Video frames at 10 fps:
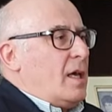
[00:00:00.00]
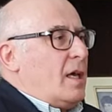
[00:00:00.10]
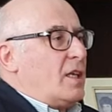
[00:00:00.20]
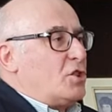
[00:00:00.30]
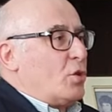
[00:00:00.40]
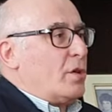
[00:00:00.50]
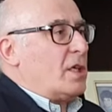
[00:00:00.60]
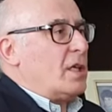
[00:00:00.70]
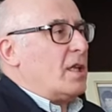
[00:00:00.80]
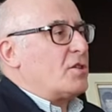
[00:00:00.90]
e
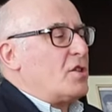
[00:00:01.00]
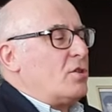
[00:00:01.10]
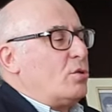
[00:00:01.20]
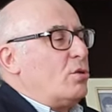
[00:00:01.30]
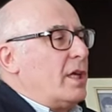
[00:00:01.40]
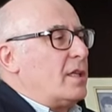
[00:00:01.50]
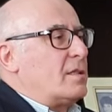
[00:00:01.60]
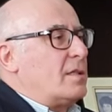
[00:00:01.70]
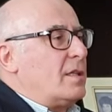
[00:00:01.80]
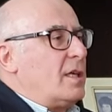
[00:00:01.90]
cioè la
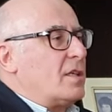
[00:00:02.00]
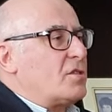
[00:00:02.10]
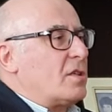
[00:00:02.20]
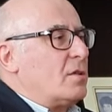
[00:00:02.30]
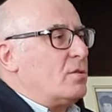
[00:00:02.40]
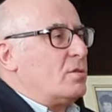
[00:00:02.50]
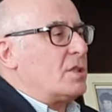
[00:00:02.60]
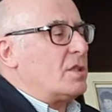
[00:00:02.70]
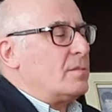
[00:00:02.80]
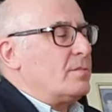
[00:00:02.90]
sicurezza della salute.